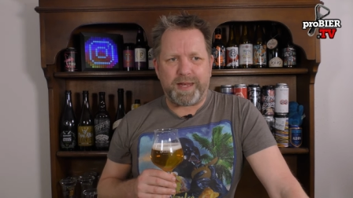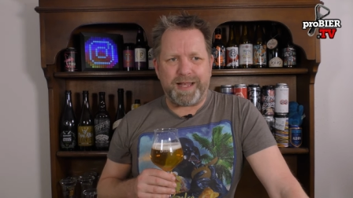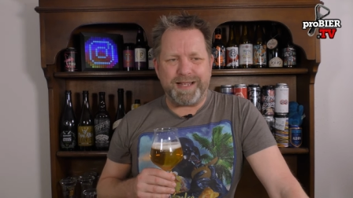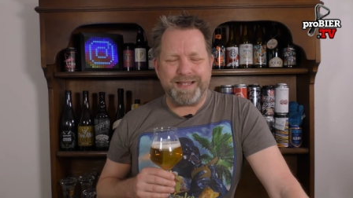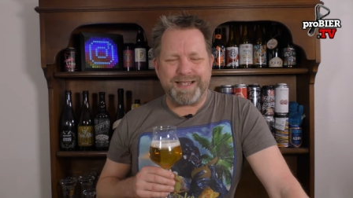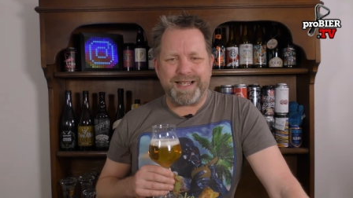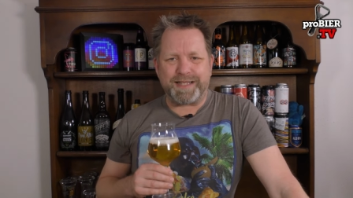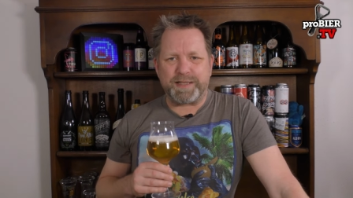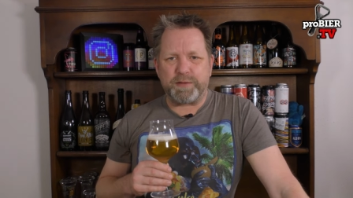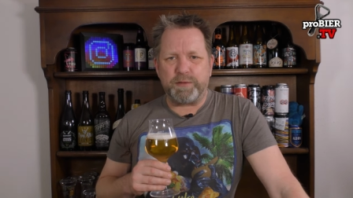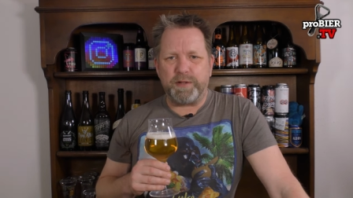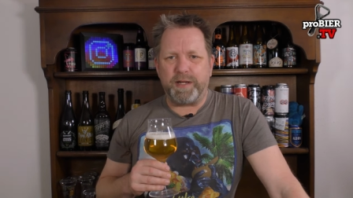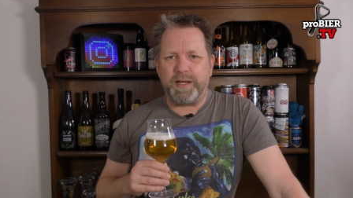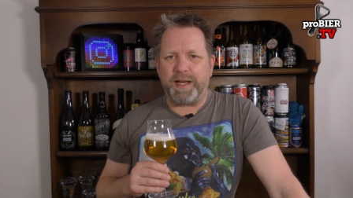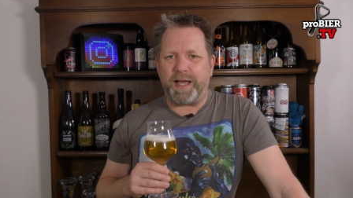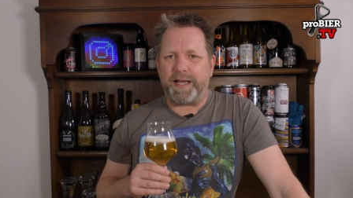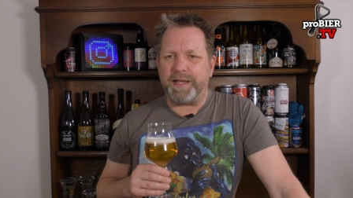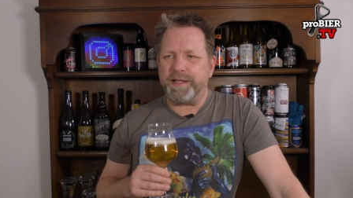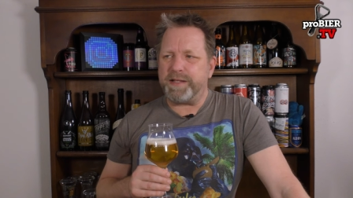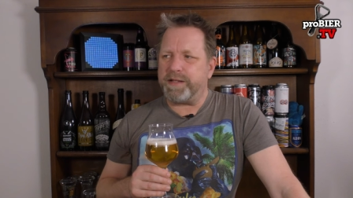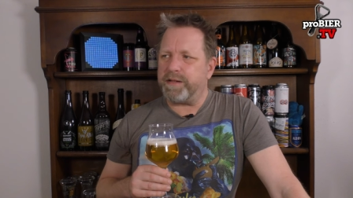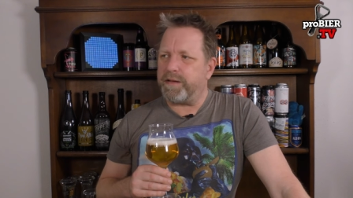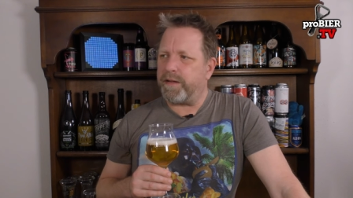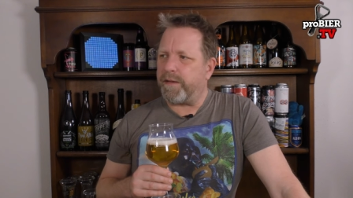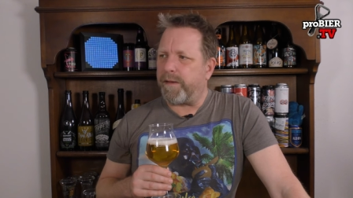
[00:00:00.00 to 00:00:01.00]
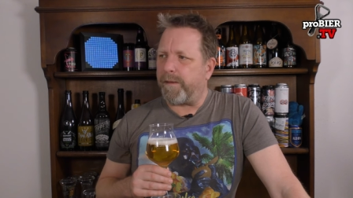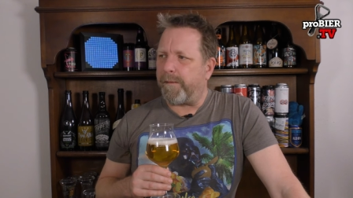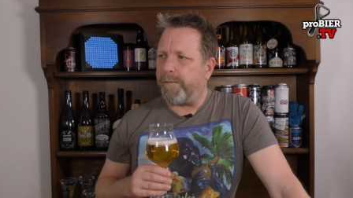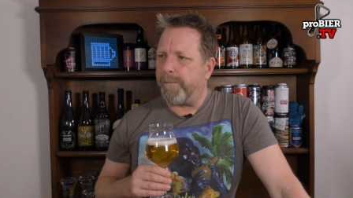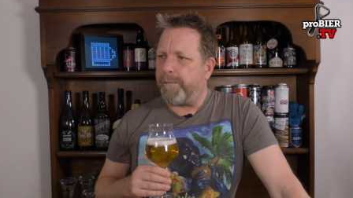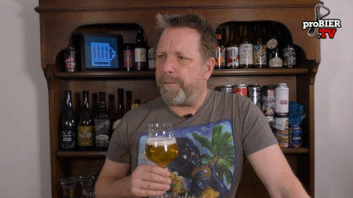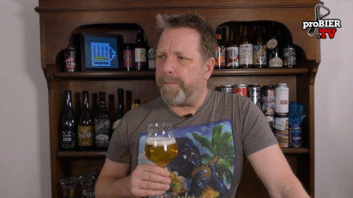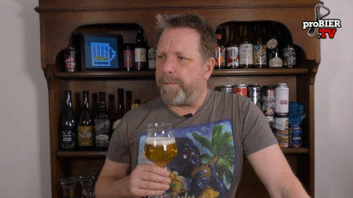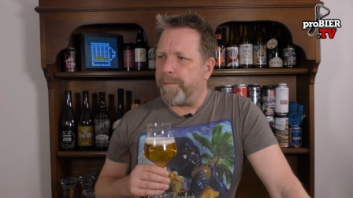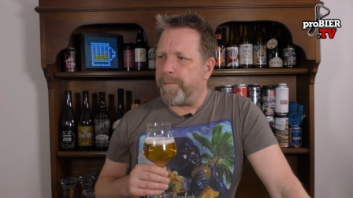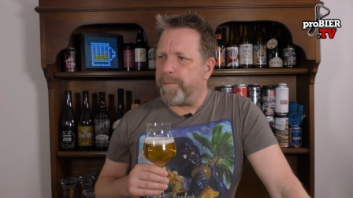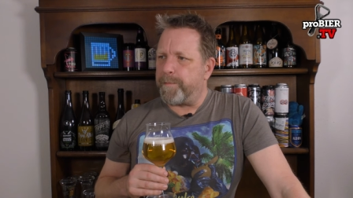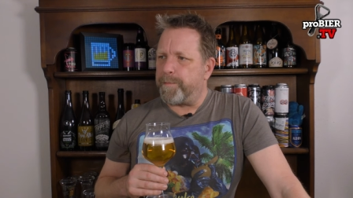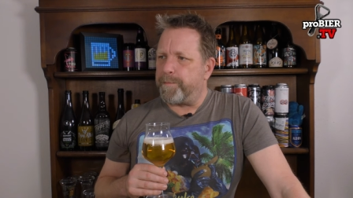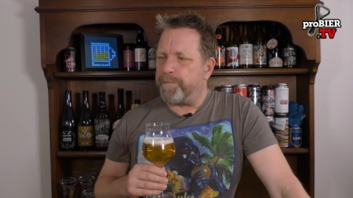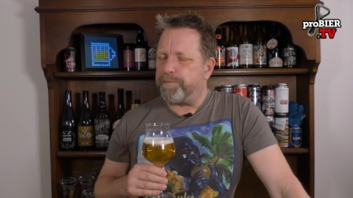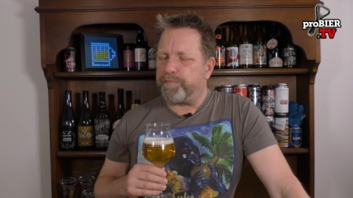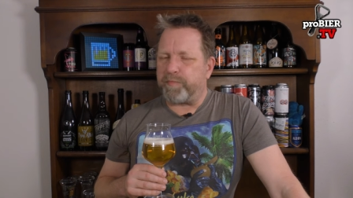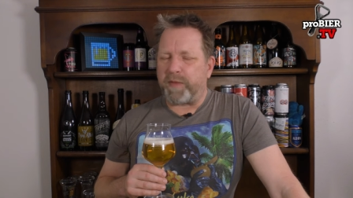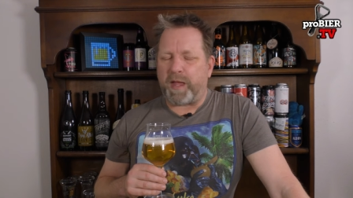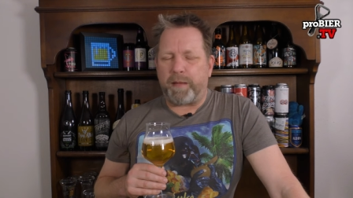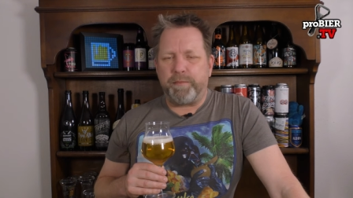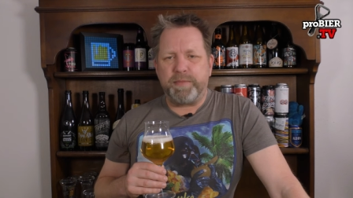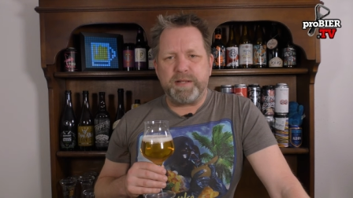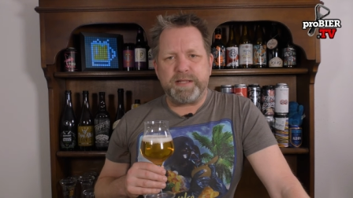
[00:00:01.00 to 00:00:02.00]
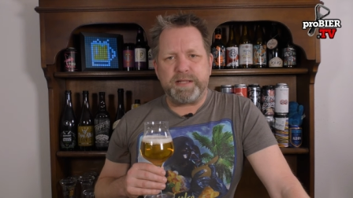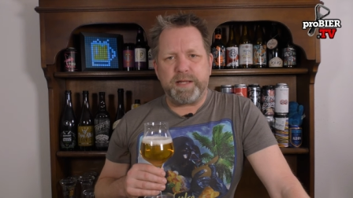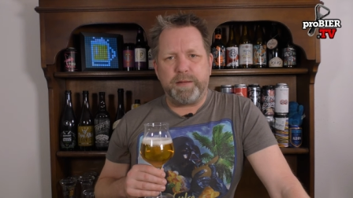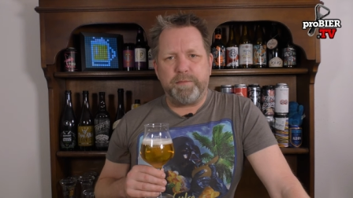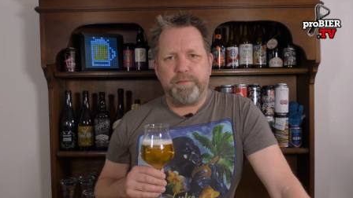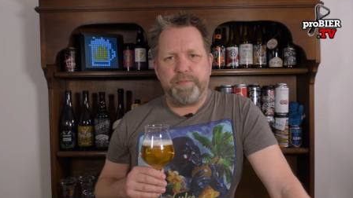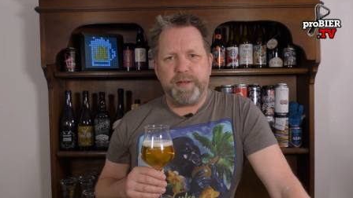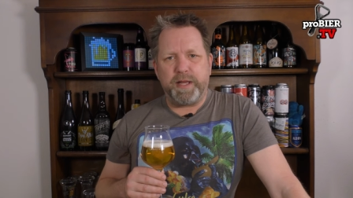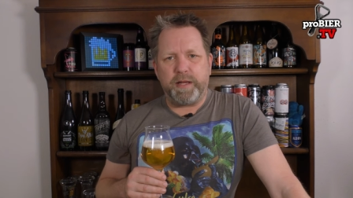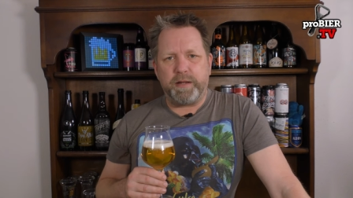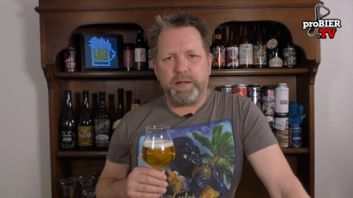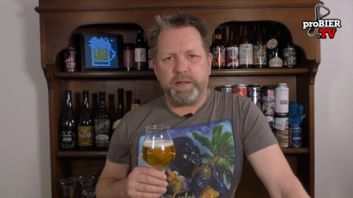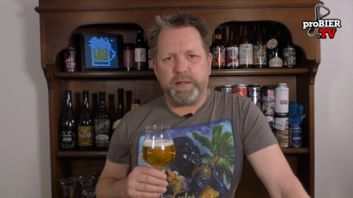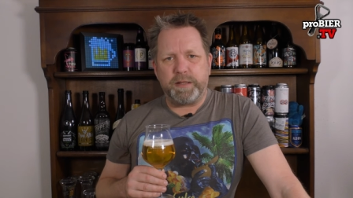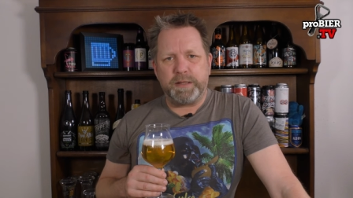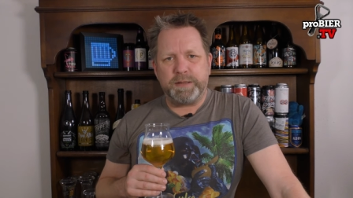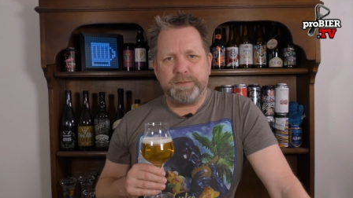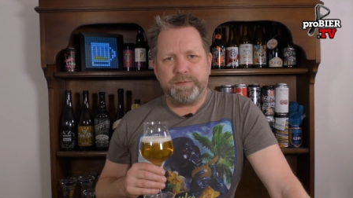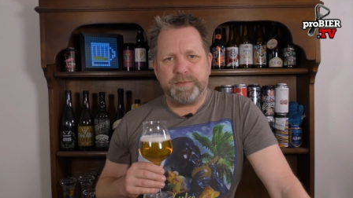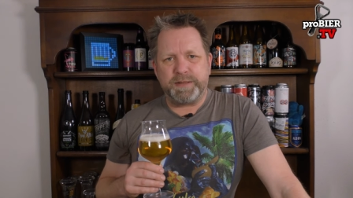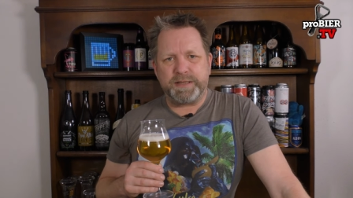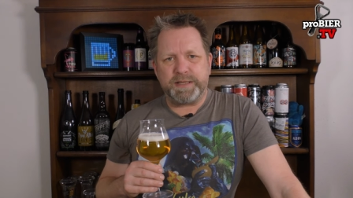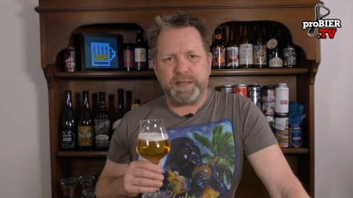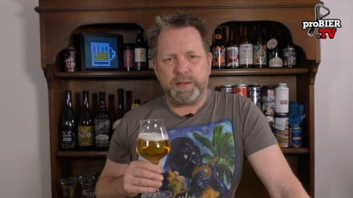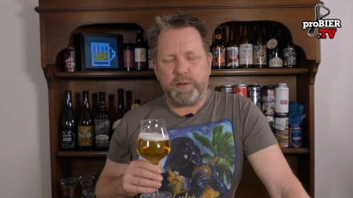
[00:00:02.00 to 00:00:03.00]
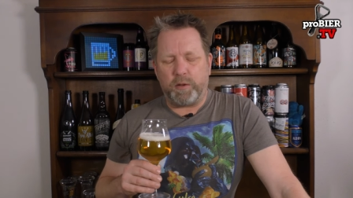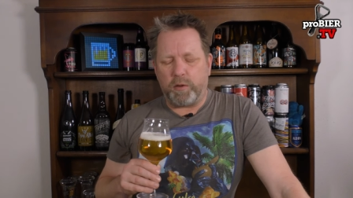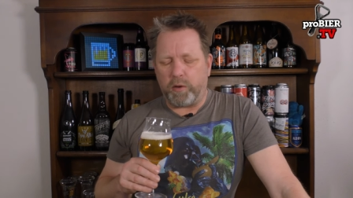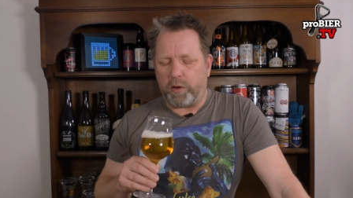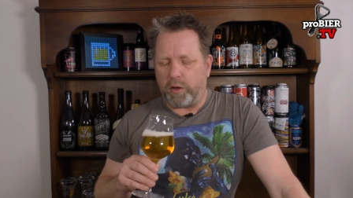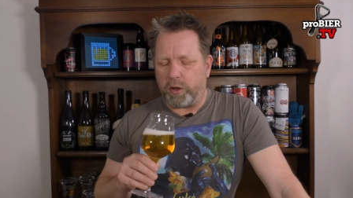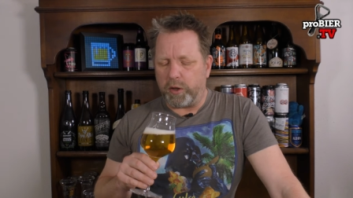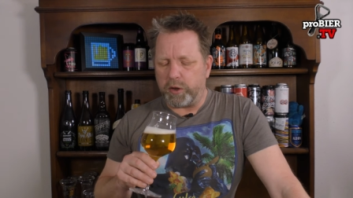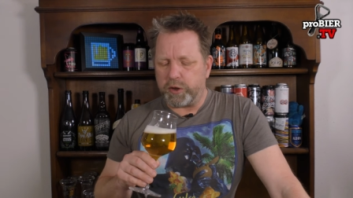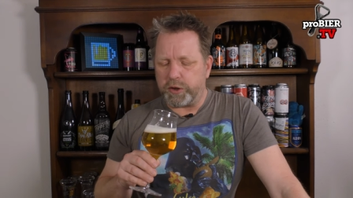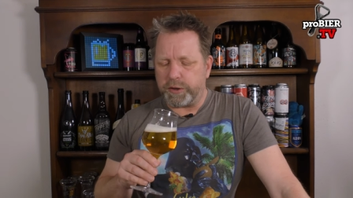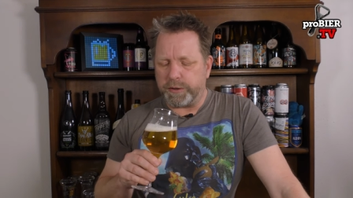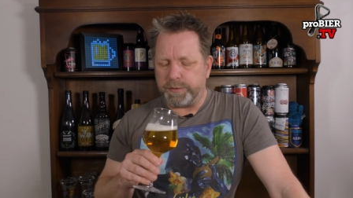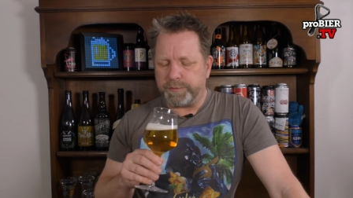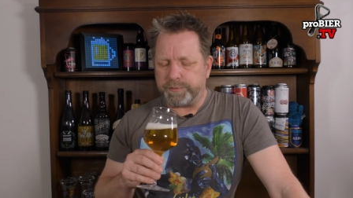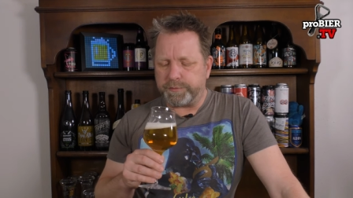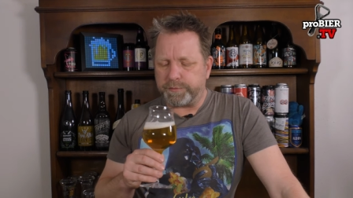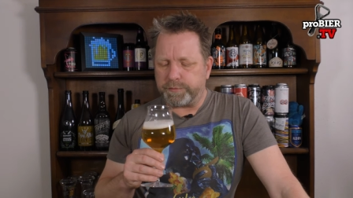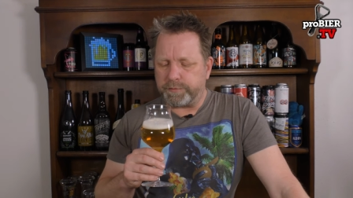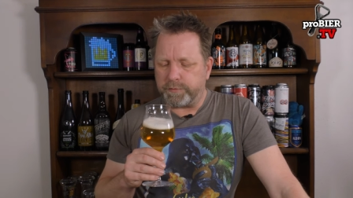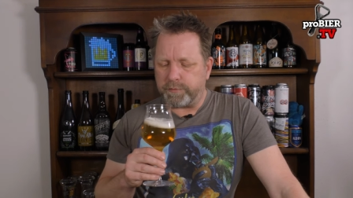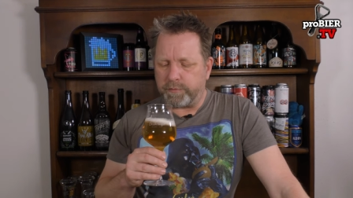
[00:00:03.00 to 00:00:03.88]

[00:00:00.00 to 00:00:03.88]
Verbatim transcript: es hat so eine leichte, bisschen Birne, ein bisschen Orange,